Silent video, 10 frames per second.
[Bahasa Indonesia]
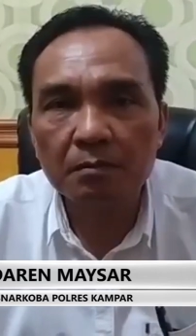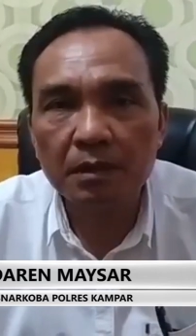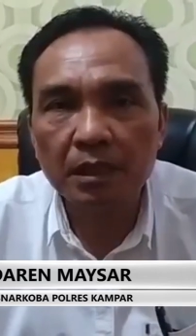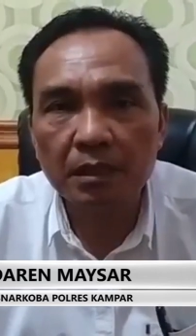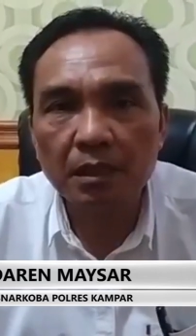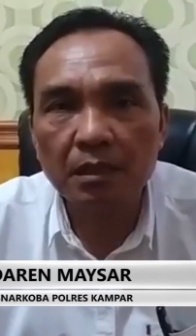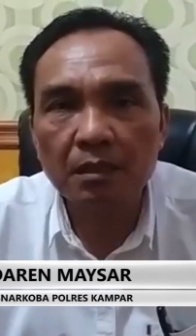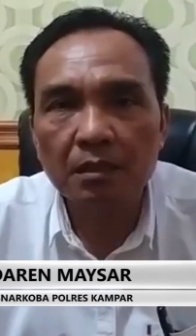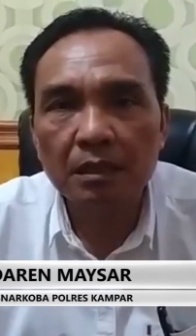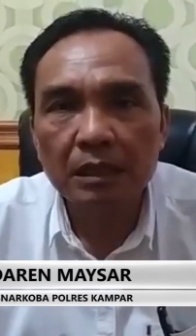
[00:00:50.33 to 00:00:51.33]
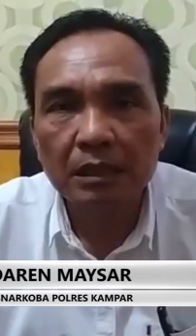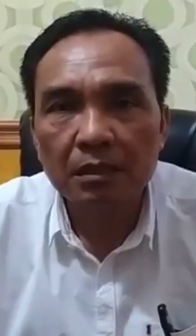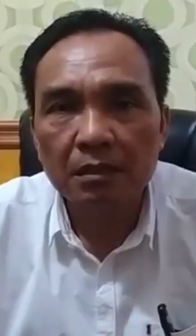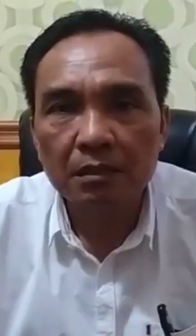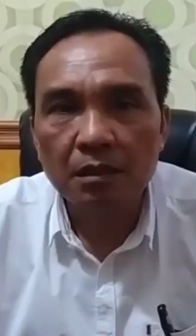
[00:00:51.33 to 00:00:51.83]
pengedar
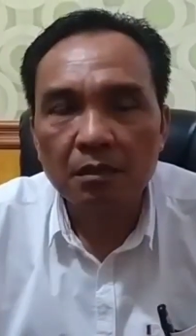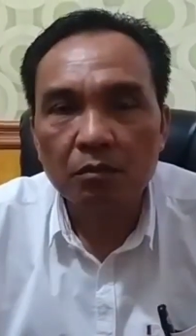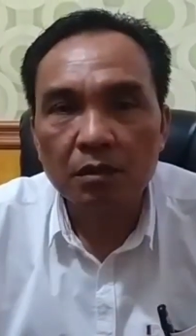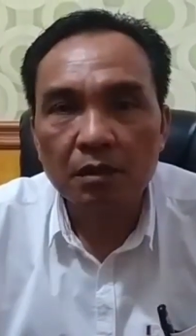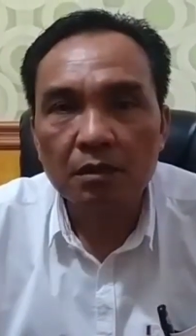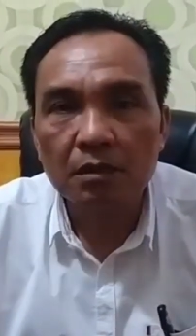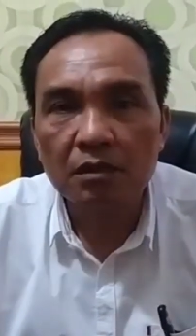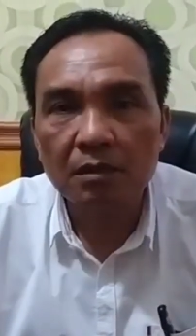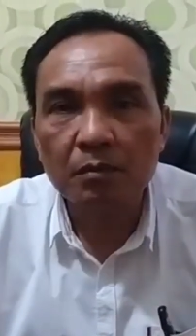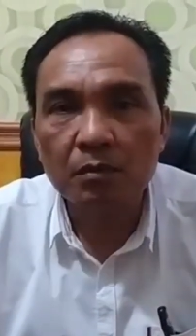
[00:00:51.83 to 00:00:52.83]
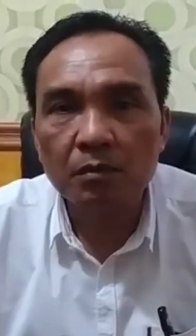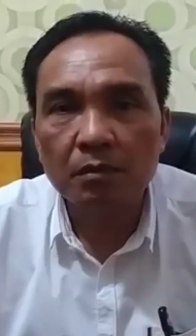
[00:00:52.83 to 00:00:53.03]
narkotika jenis sabu.